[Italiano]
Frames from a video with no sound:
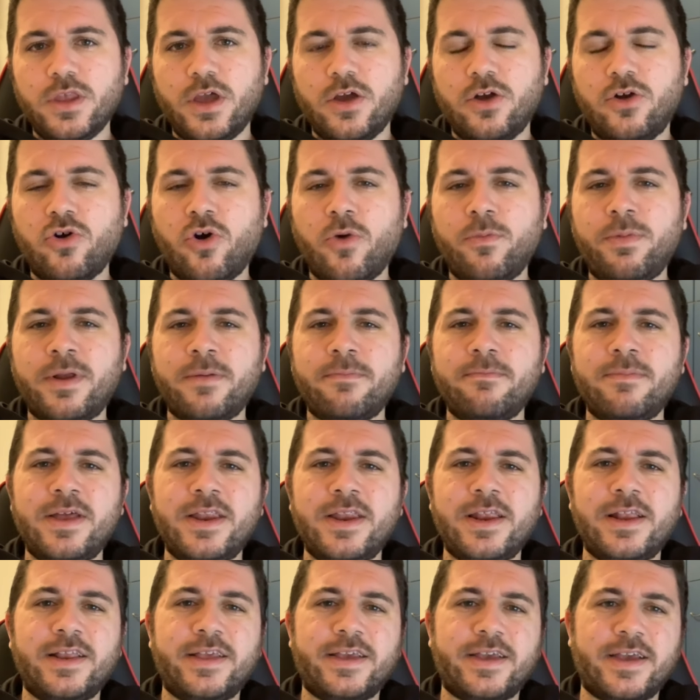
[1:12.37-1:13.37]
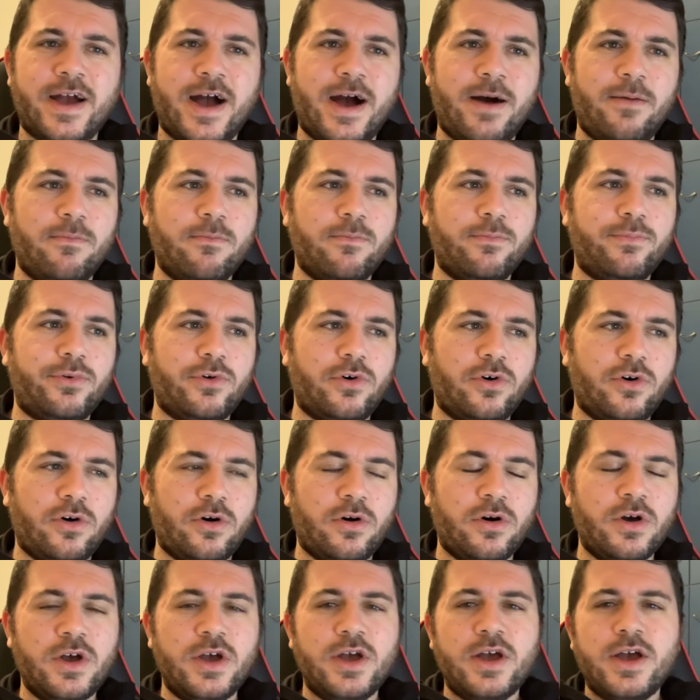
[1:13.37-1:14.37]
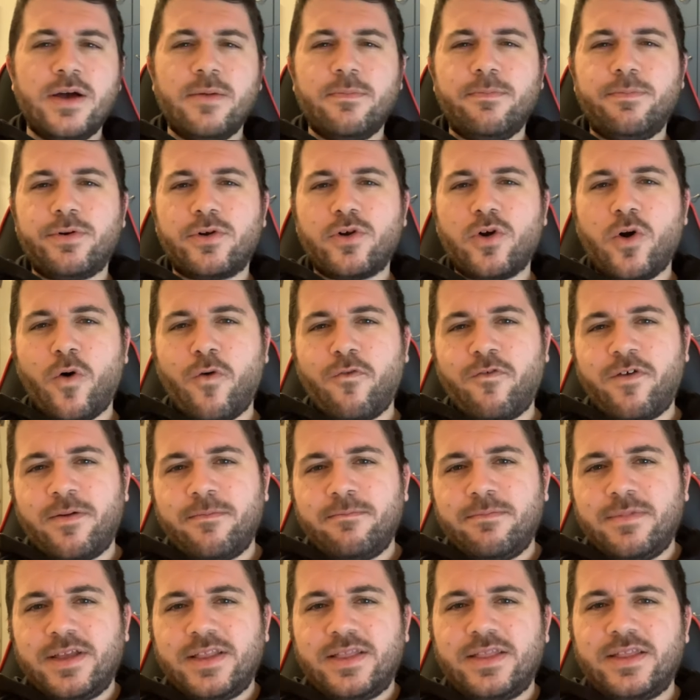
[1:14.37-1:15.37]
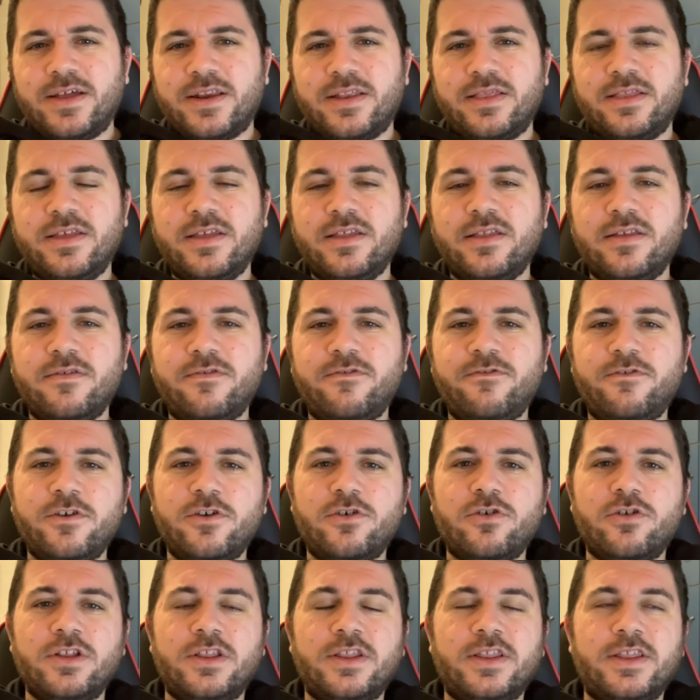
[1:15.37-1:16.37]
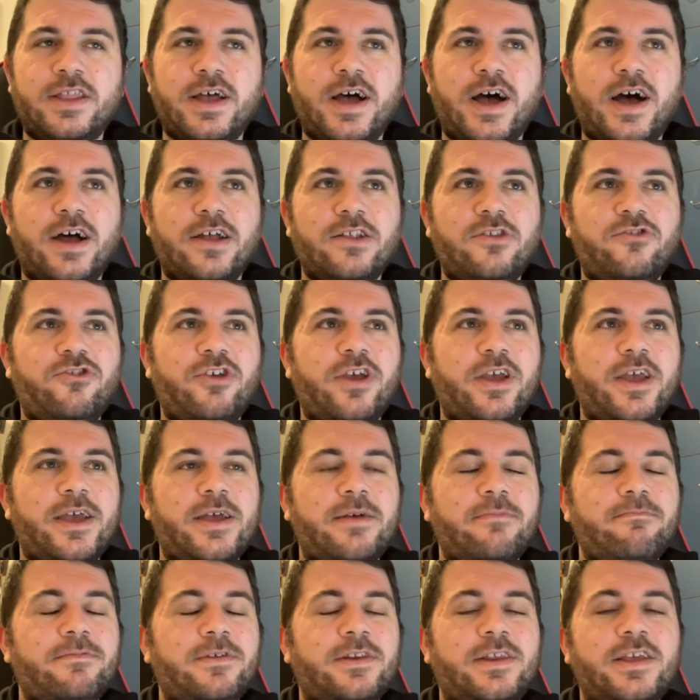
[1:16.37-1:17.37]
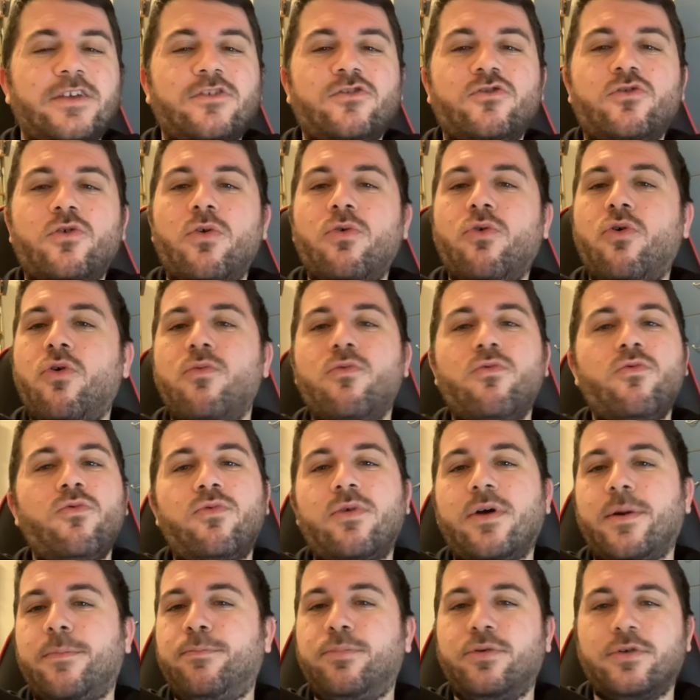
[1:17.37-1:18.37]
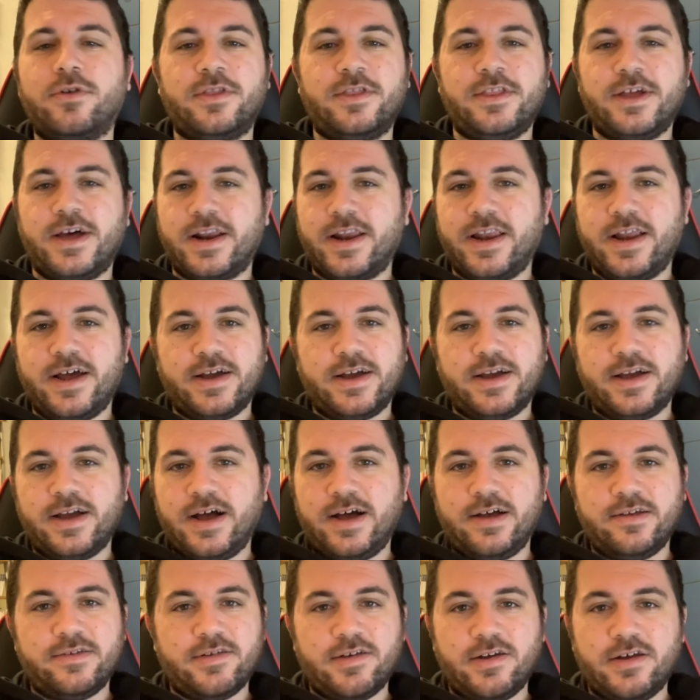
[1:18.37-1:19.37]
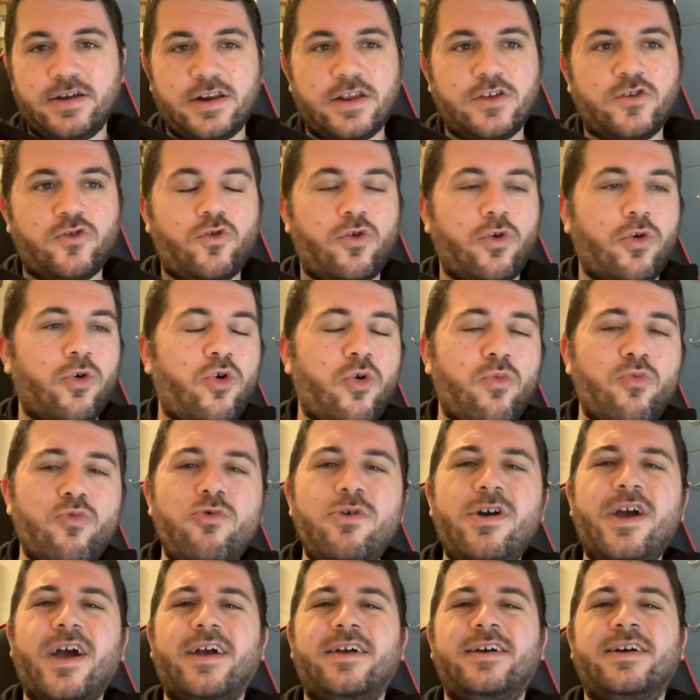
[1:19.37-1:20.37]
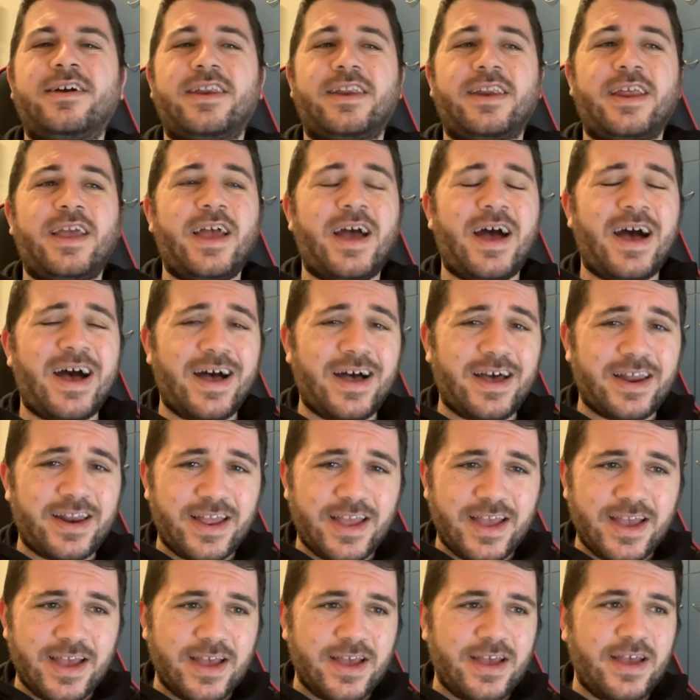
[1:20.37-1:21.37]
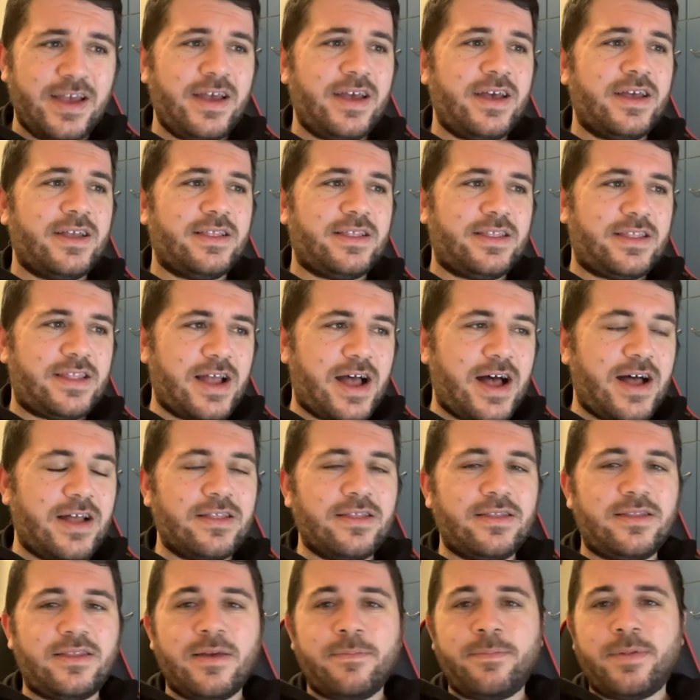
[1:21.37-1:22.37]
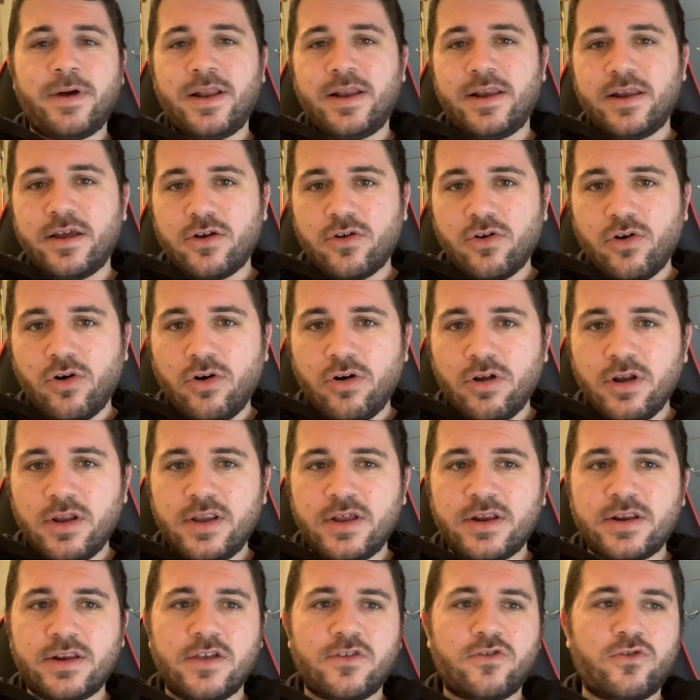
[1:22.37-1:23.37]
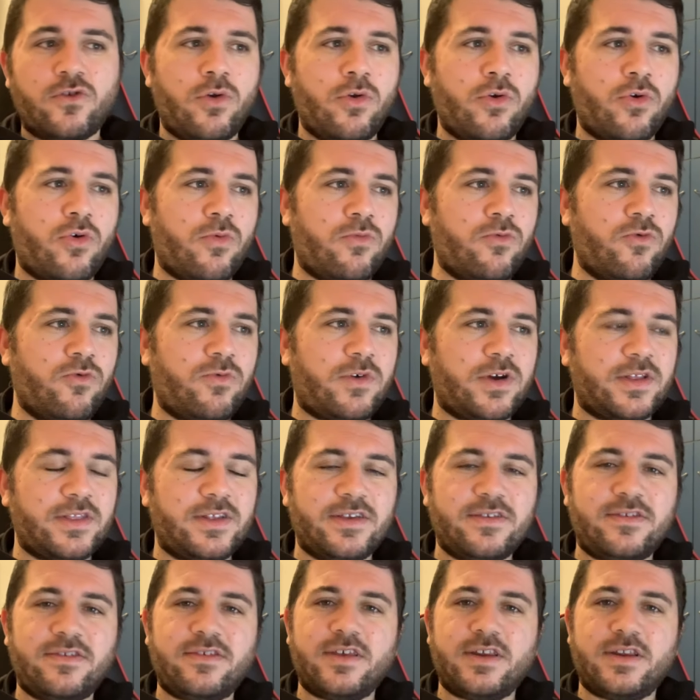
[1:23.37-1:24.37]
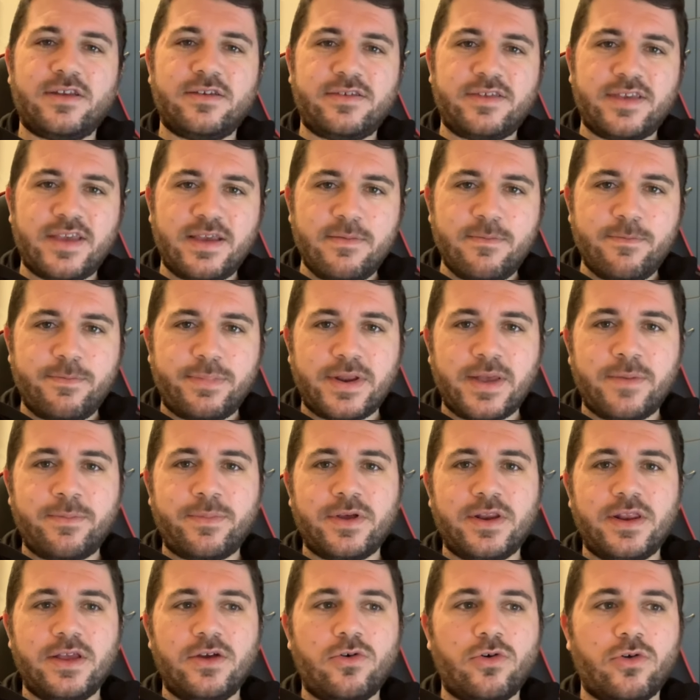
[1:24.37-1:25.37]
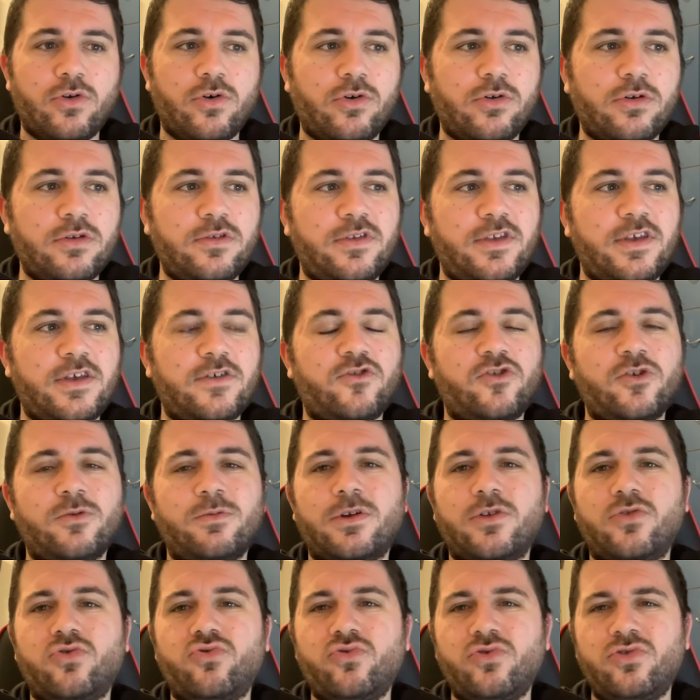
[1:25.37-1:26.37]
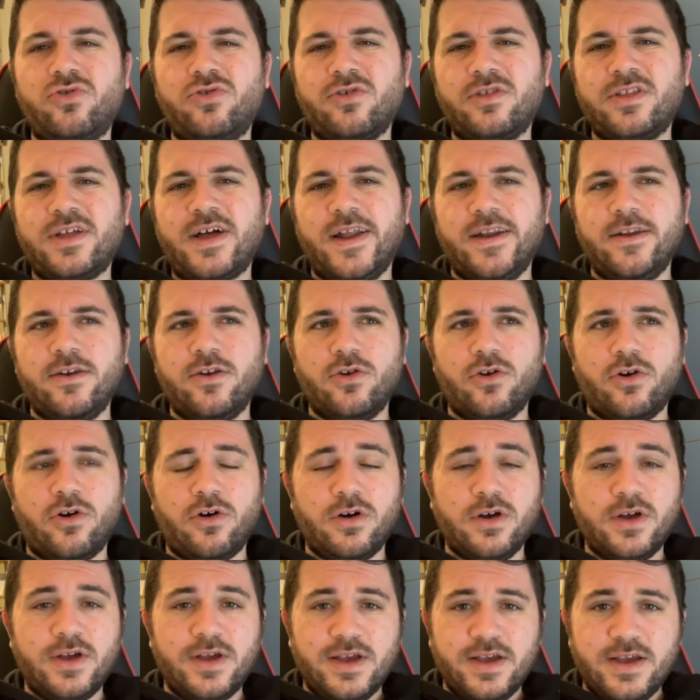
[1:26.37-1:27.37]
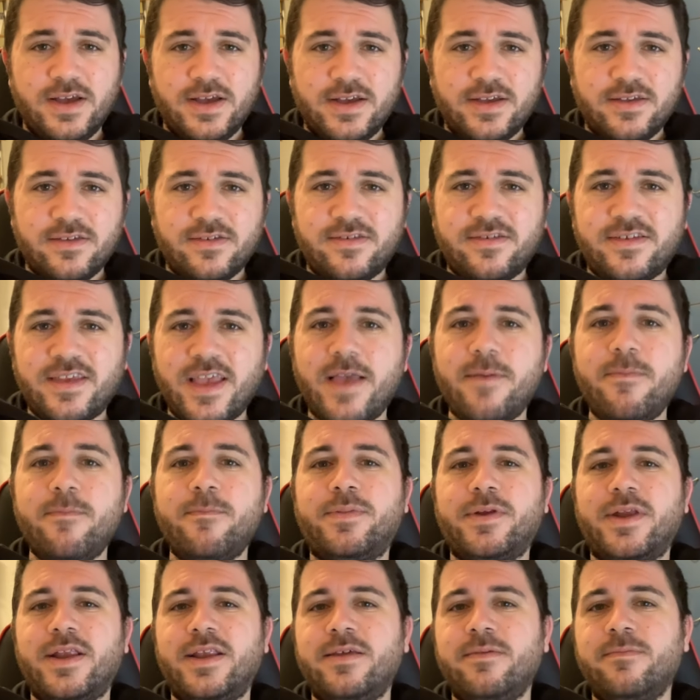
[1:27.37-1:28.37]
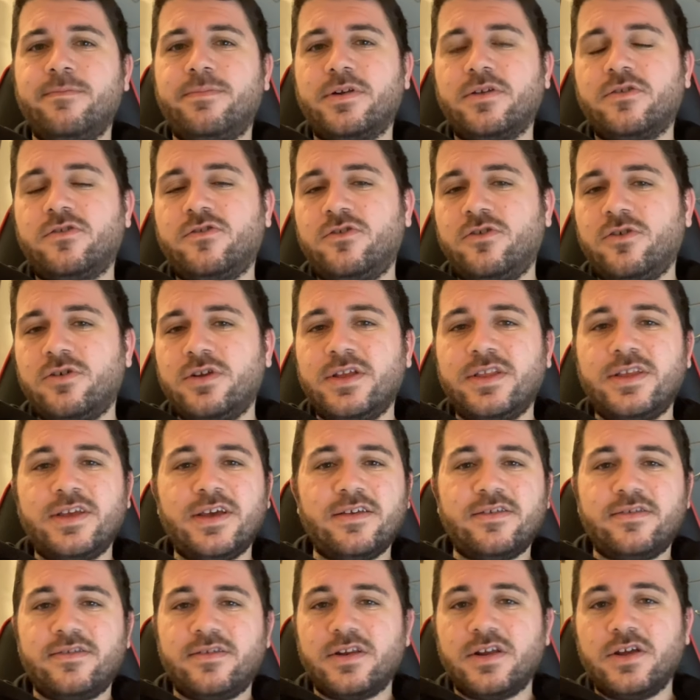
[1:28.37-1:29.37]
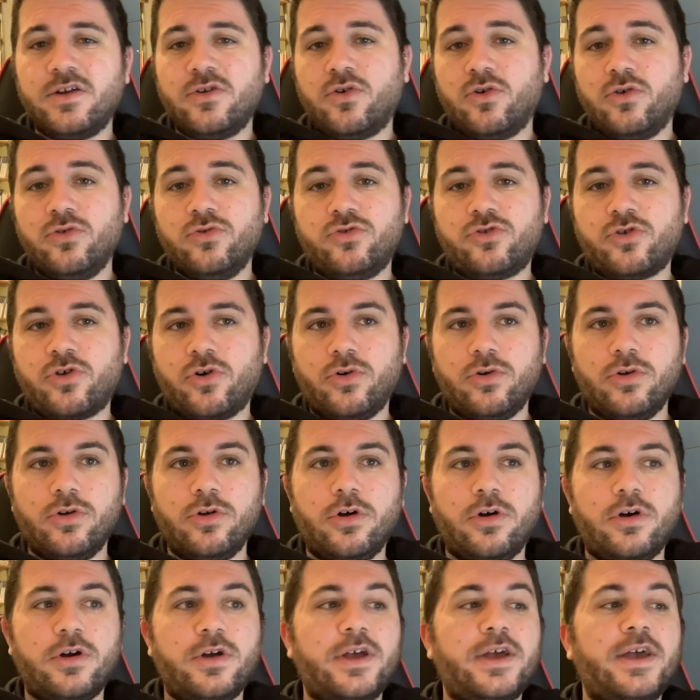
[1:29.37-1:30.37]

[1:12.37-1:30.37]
copre bene il campo prova a metterti in difficoltà, cioè riescono comunque a portarle a casa, riescono comunque a creare tante palle gol, riescono comunque ad essere sempre pericolosi e soprattutto danno sempre l'impressione di essere in controllo.